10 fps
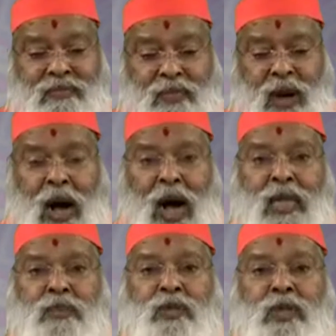
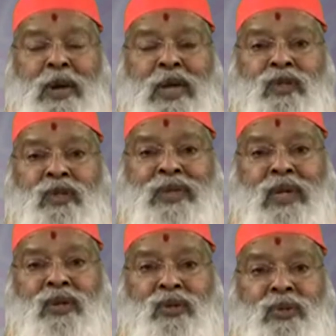మహాద్భుతమైన
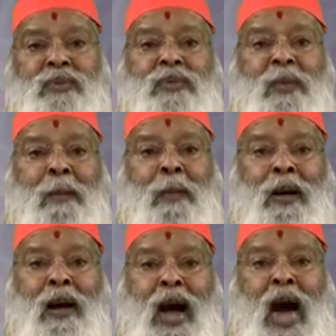శివధనస్సు
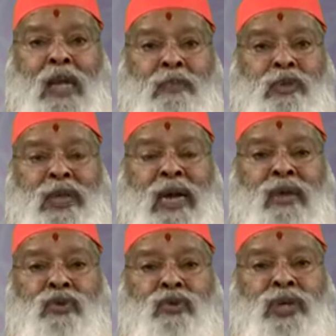ఆ
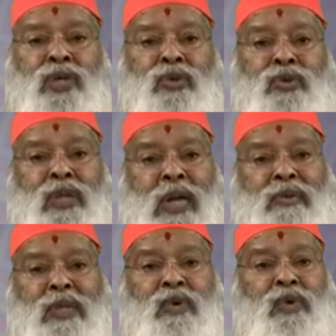అద్భుతాన్ని చూసేందుకు
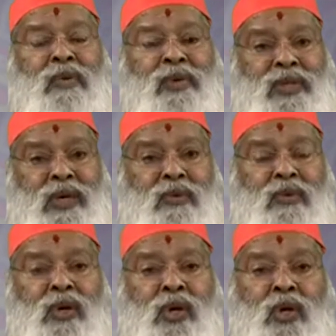దేవతలు కూడా వచ్చారు
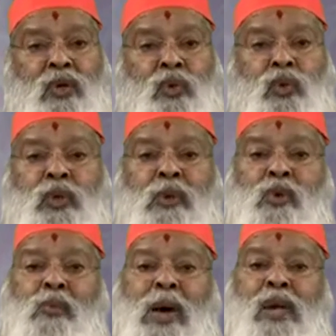సూక్ష్మ
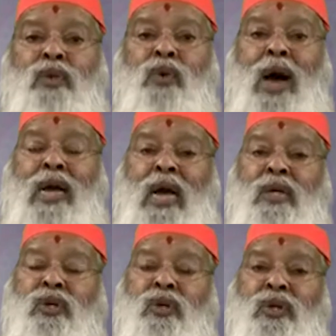రూపాలతో
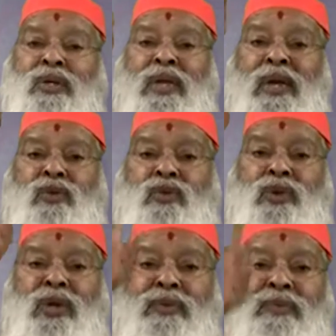ఆకాశంలో అంతా
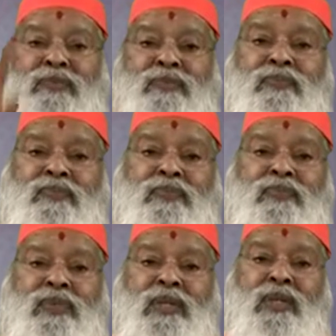నిలుచుకున్నారు
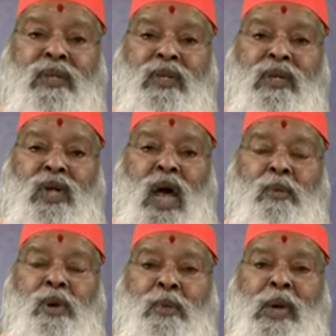
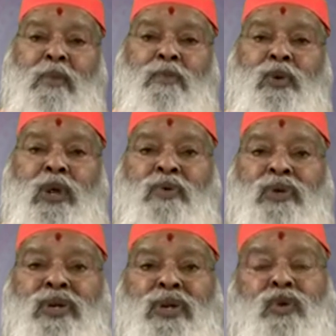రామునిపై పూల
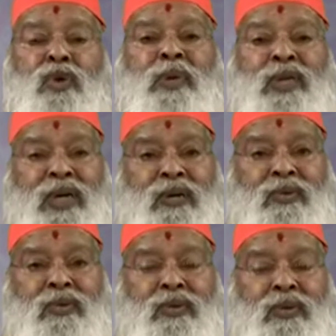వృష్టిని కురిపించారు
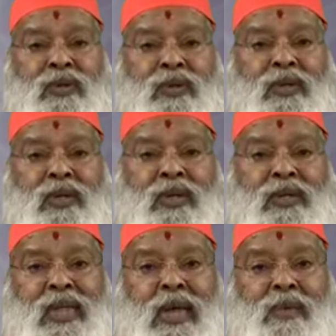
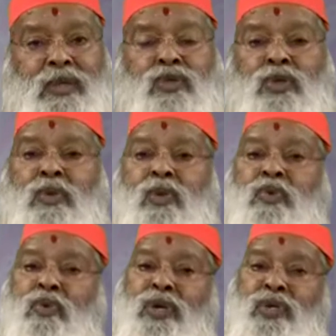దేవదొందుబులు
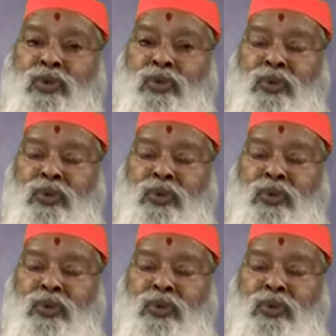మ్రోగిస్తూ